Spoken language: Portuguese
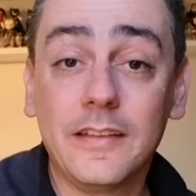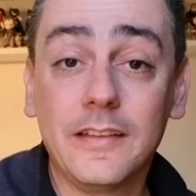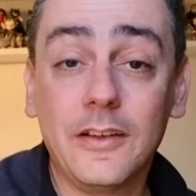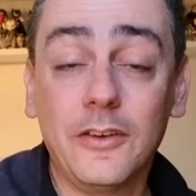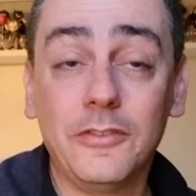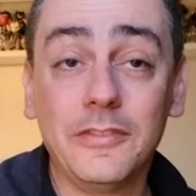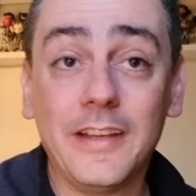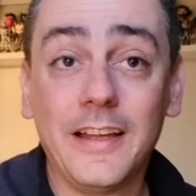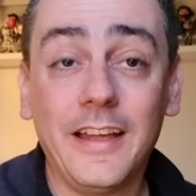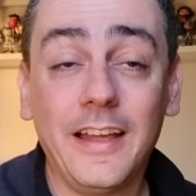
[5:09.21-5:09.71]

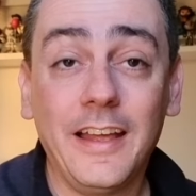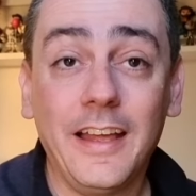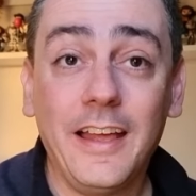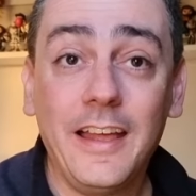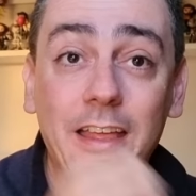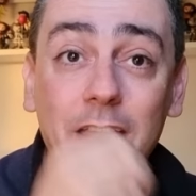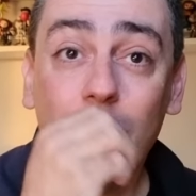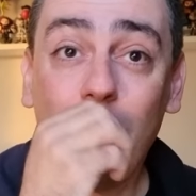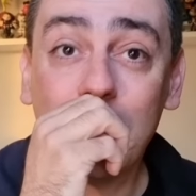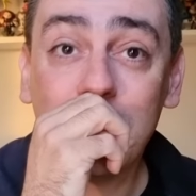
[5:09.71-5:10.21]
Então,
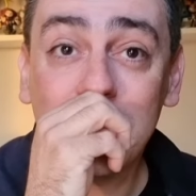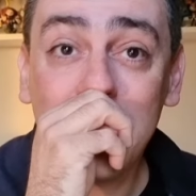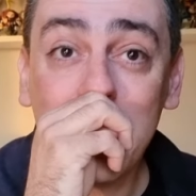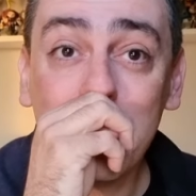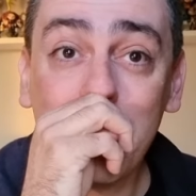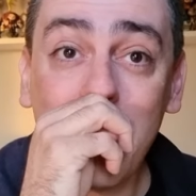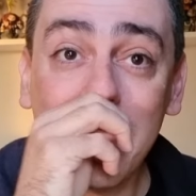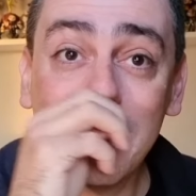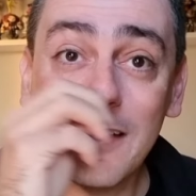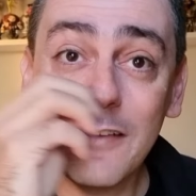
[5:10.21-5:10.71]
eu acho que
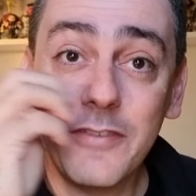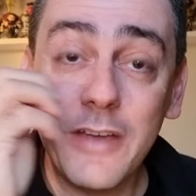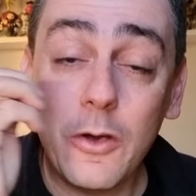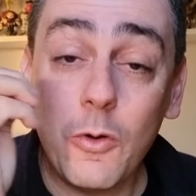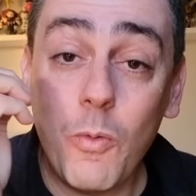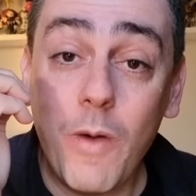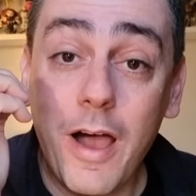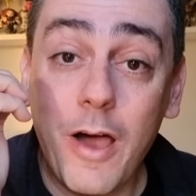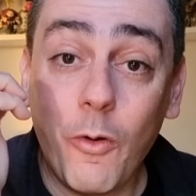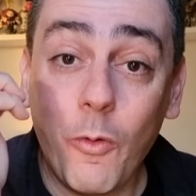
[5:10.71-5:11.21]
tem mais a ver
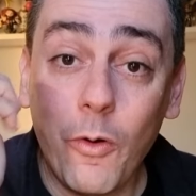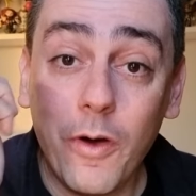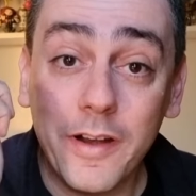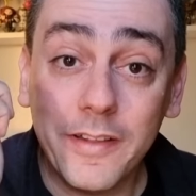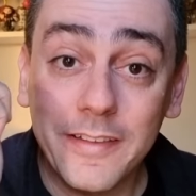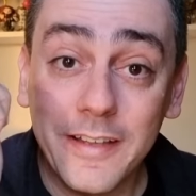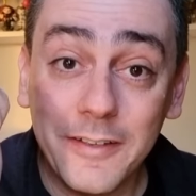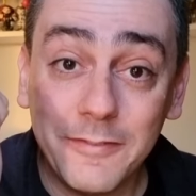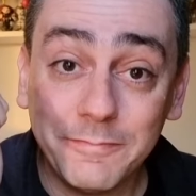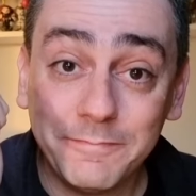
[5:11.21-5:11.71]
com a
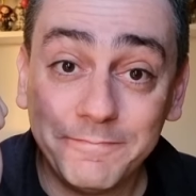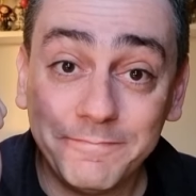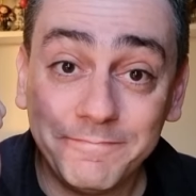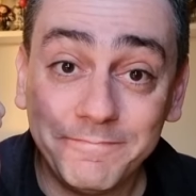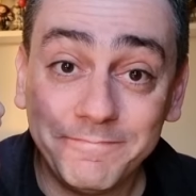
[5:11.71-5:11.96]
Horda